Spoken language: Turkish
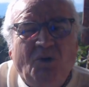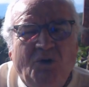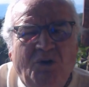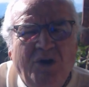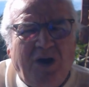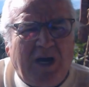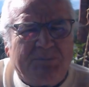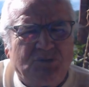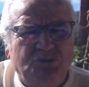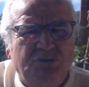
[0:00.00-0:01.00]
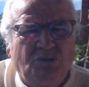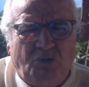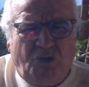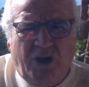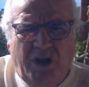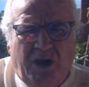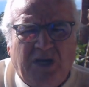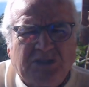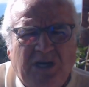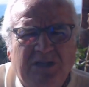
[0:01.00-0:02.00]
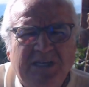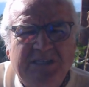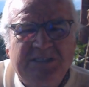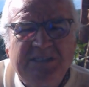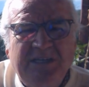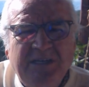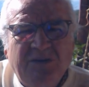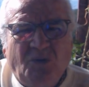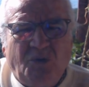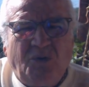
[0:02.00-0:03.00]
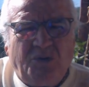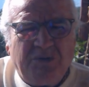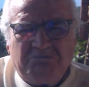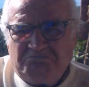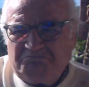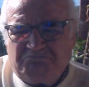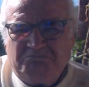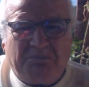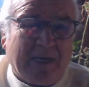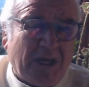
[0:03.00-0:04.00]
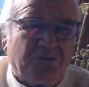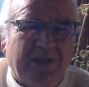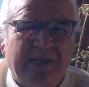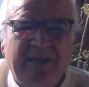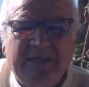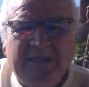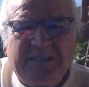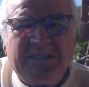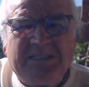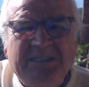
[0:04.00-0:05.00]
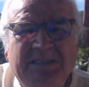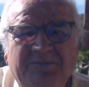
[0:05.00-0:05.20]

o absürt, o aşağılayıcı, o bana göre tiksinti